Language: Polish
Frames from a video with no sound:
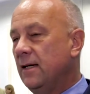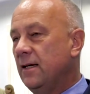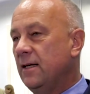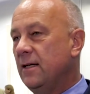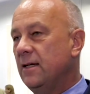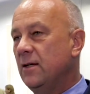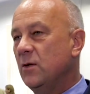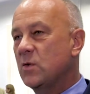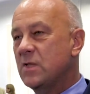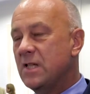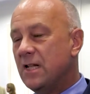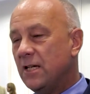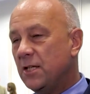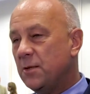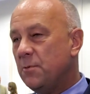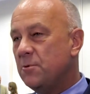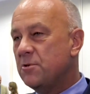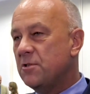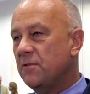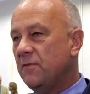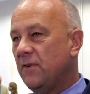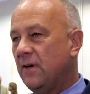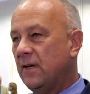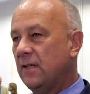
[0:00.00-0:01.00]
e,
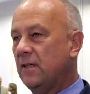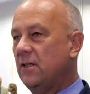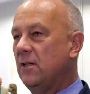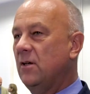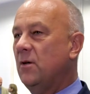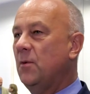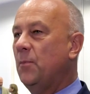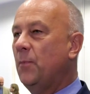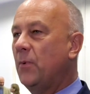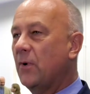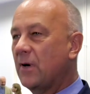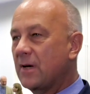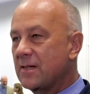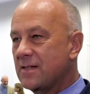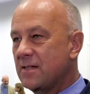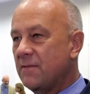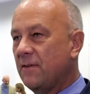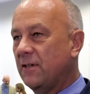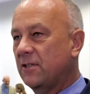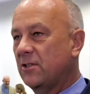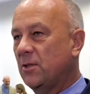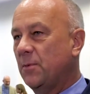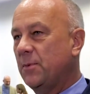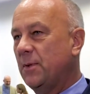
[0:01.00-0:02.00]
uznaliśmy, że warto
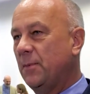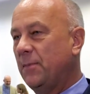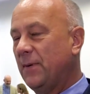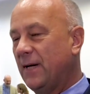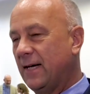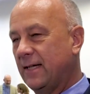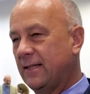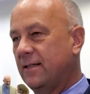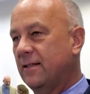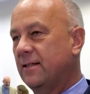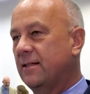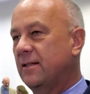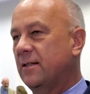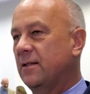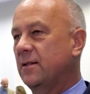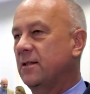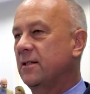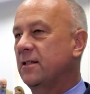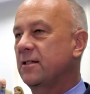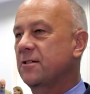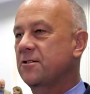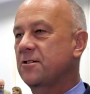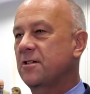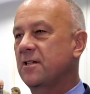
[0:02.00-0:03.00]
pokazywać dobre praktyki,
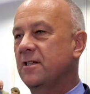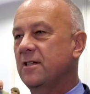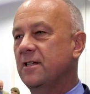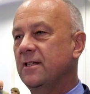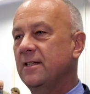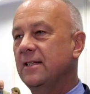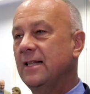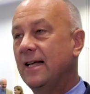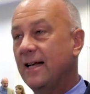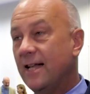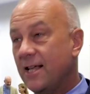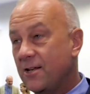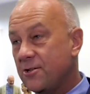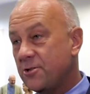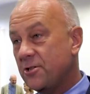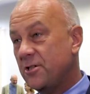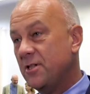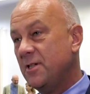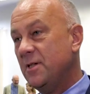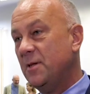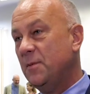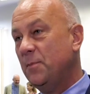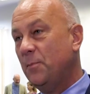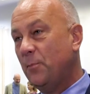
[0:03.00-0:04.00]
że
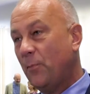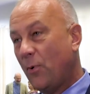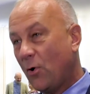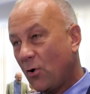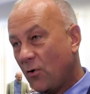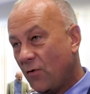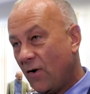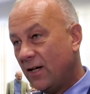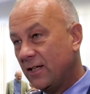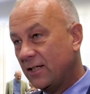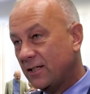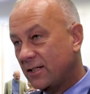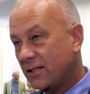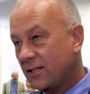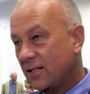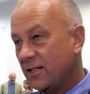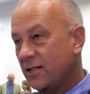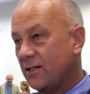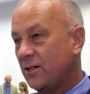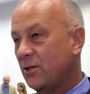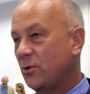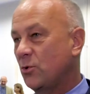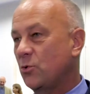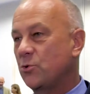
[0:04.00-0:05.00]
należy pochwalić
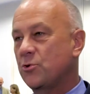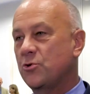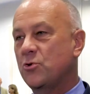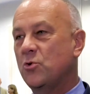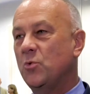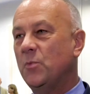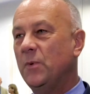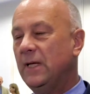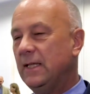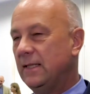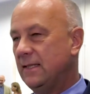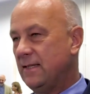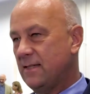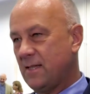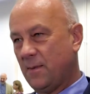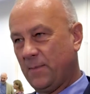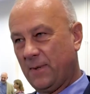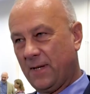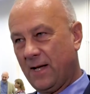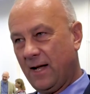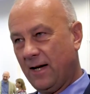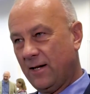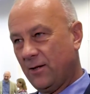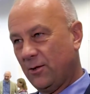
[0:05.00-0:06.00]
tych, którzy umiejętnie
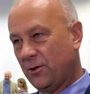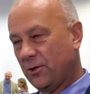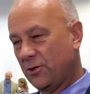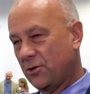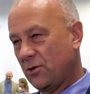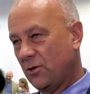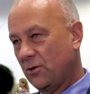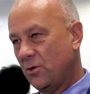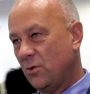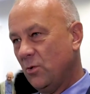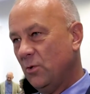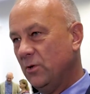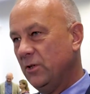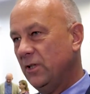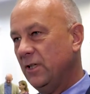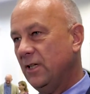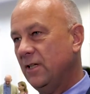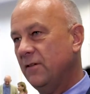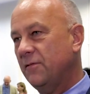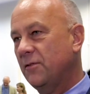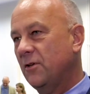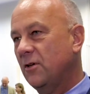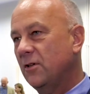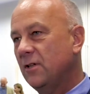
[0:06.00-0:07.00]
zabiegali o te środki
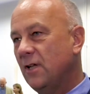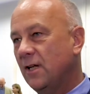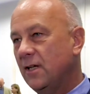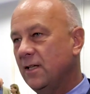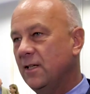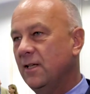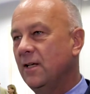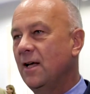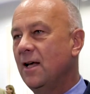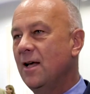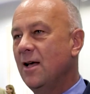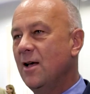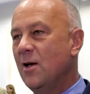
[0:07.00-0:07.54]
unijne, wykonali